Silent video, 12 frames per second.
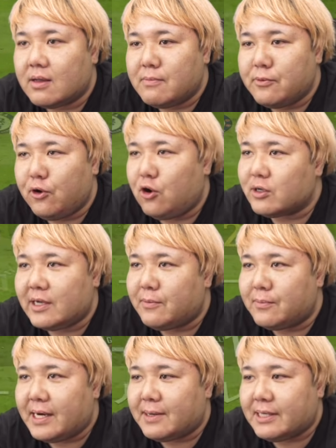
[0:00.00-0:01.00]
もう、でも
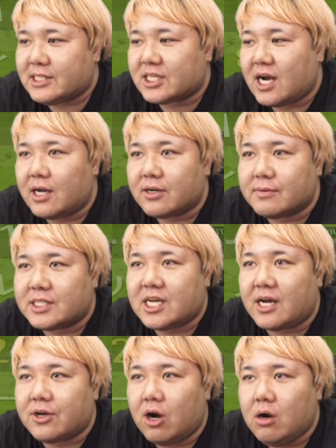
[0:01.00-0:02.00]
まだまだ時間あるよ。時
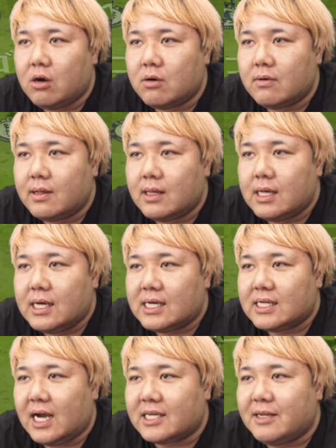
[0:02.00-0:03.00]
間あるよ。
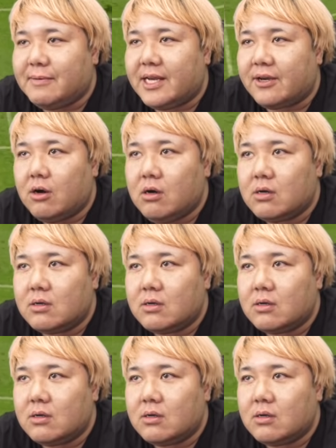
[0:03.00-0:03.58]
諦めないよ。